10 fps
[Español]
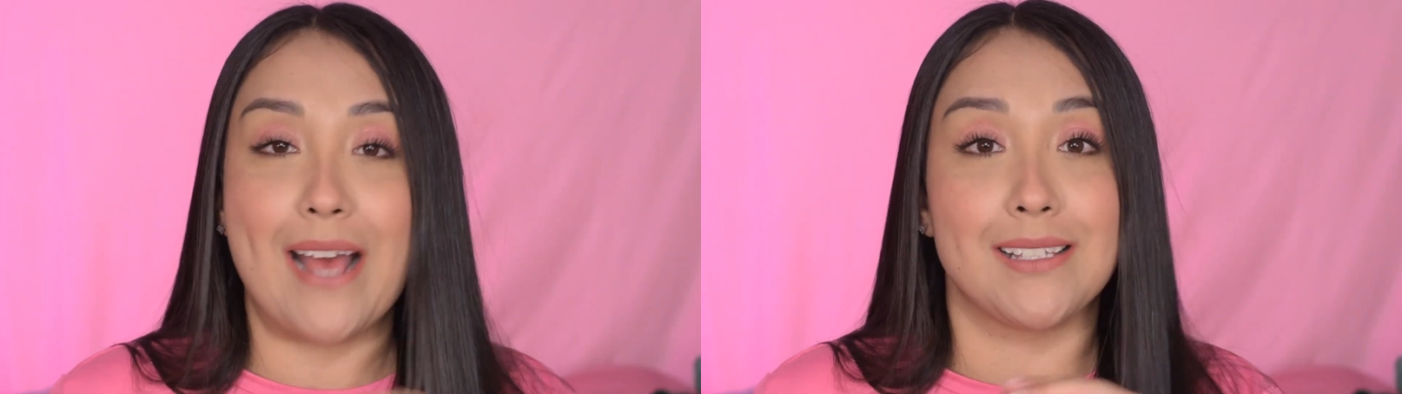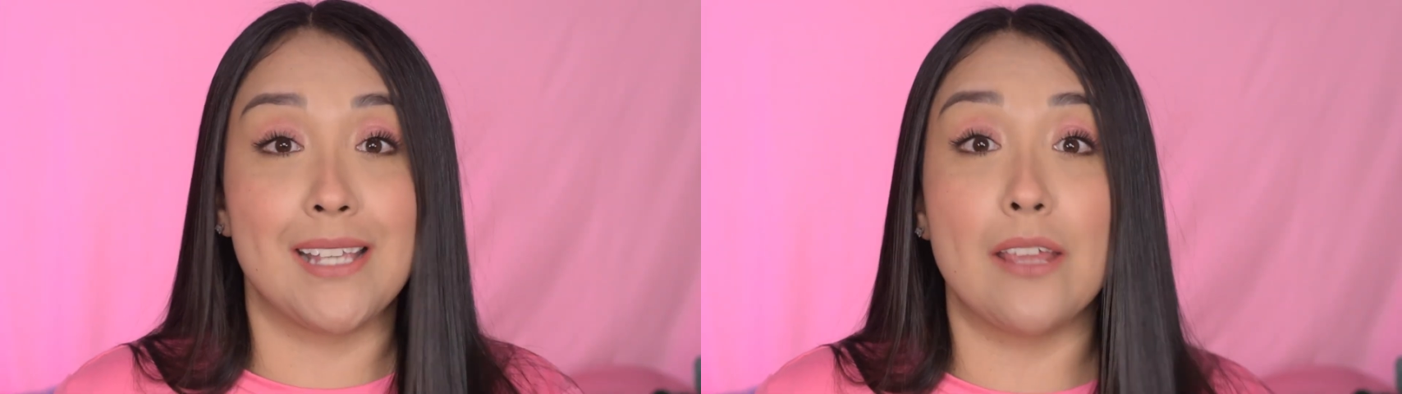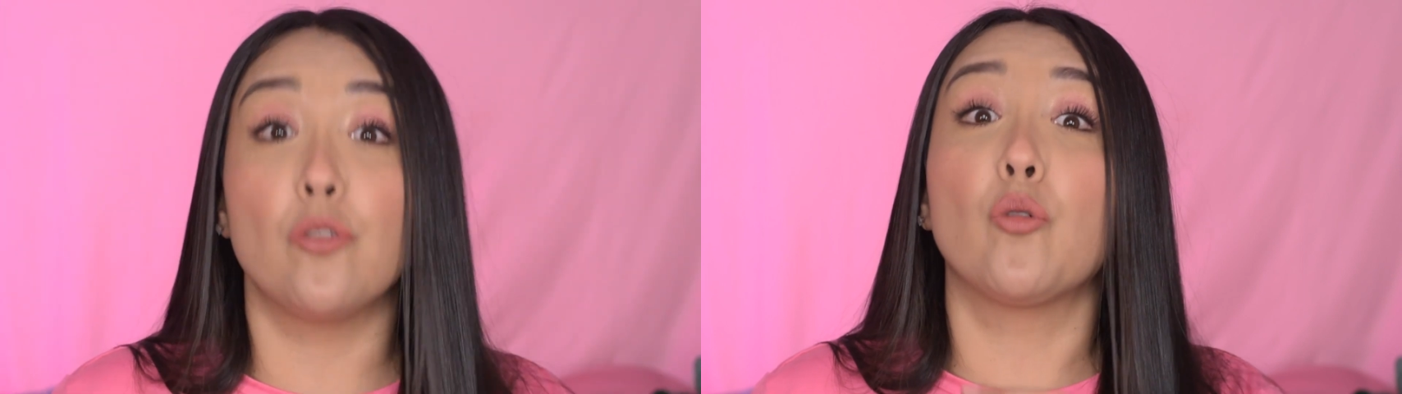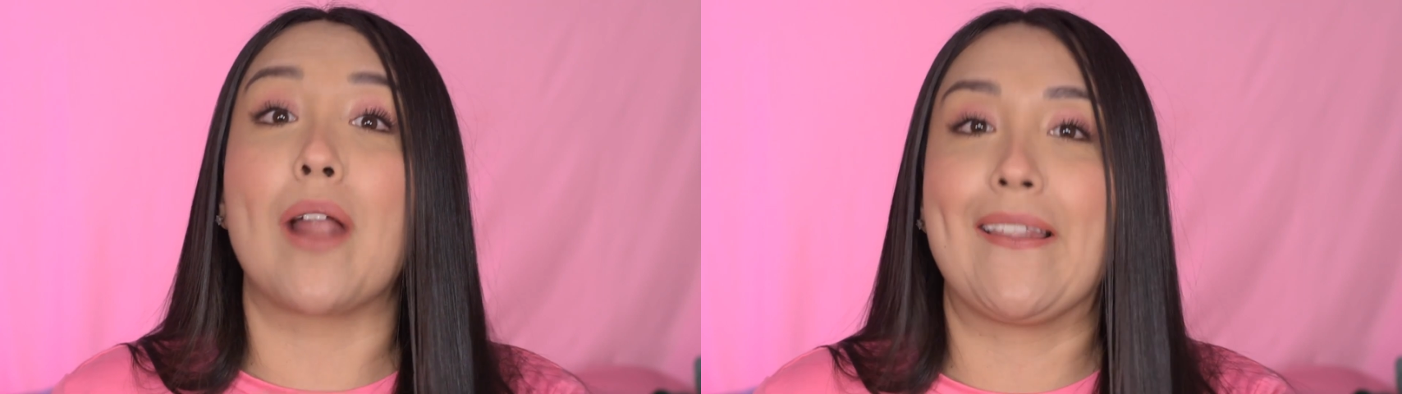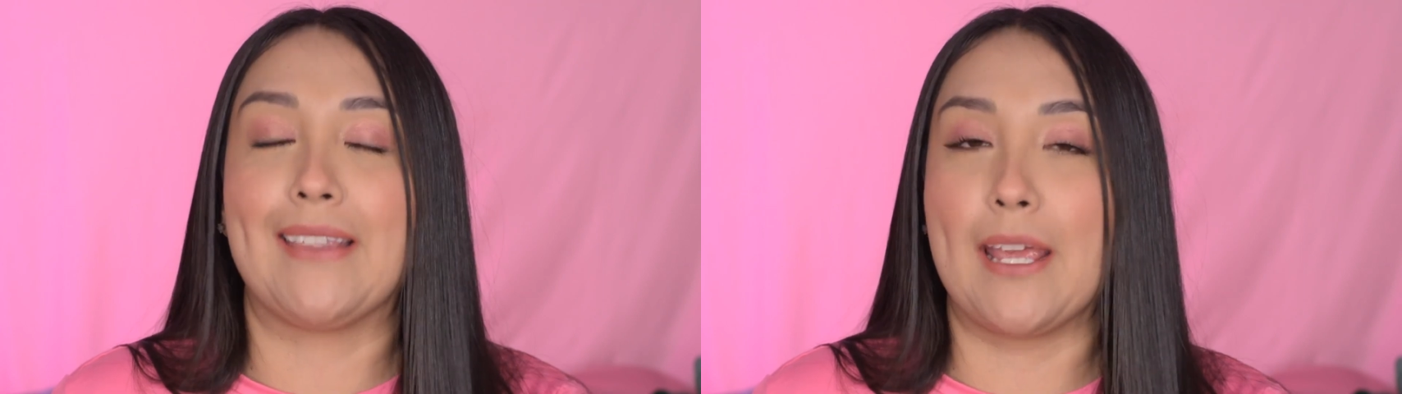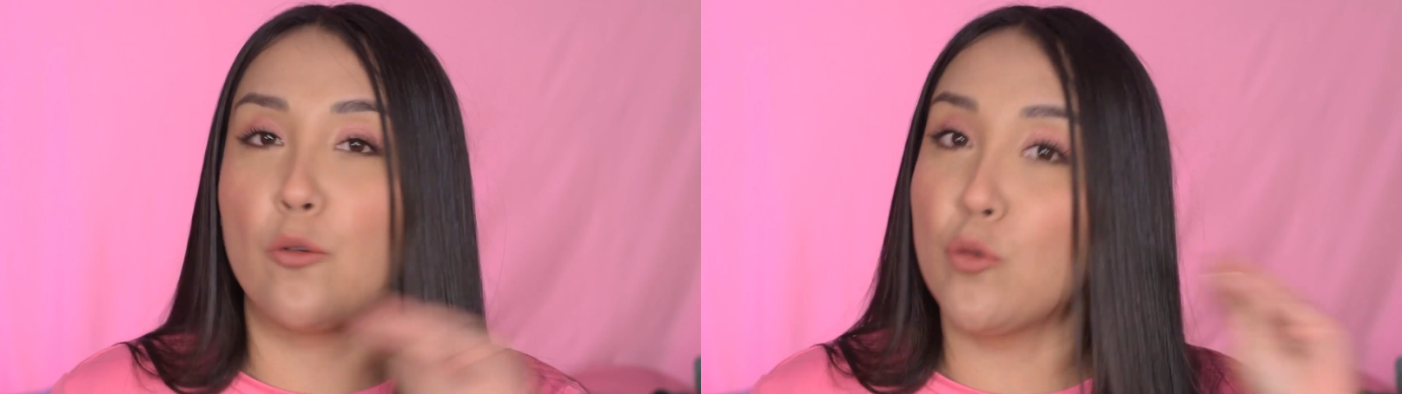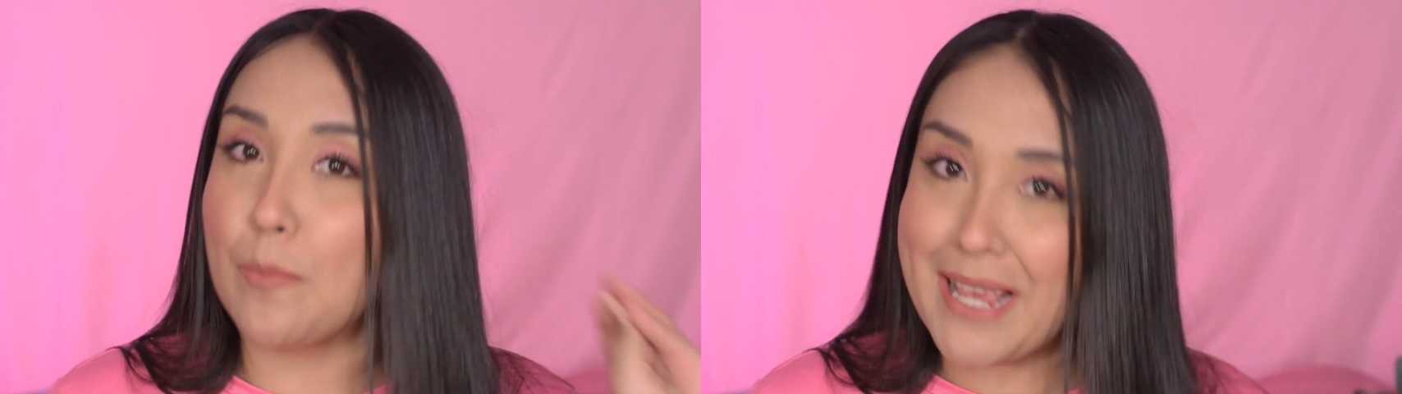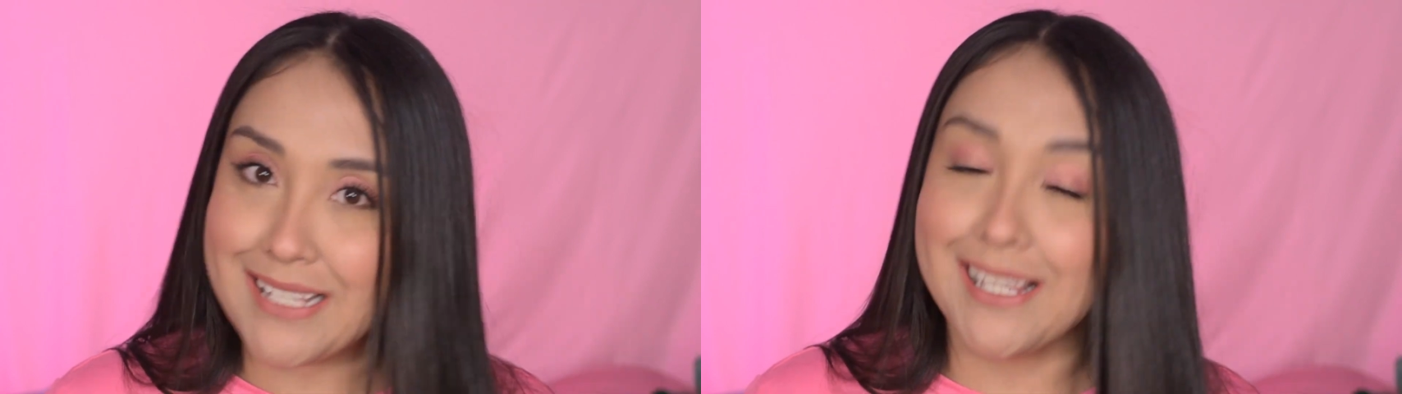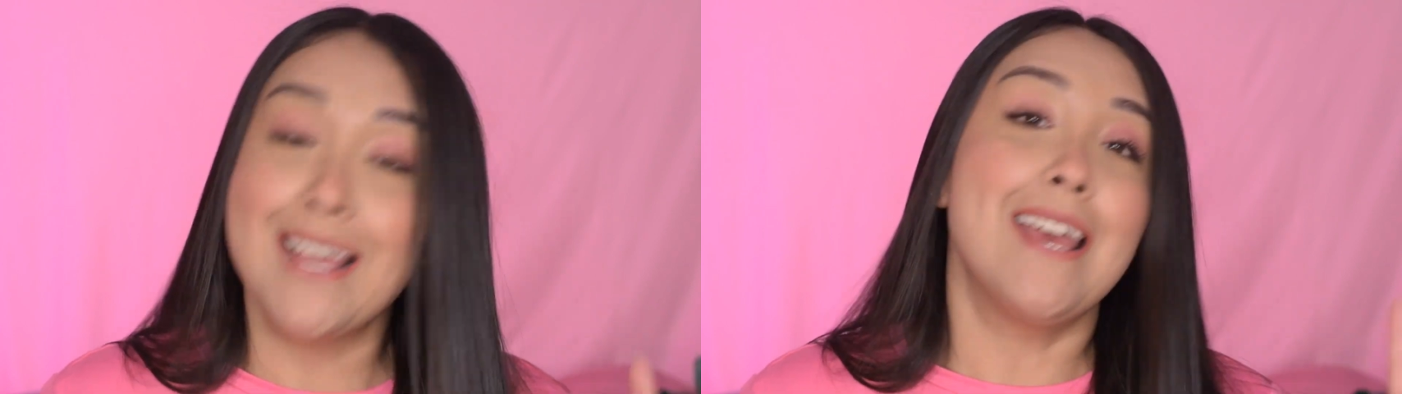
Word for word: así durante un mes.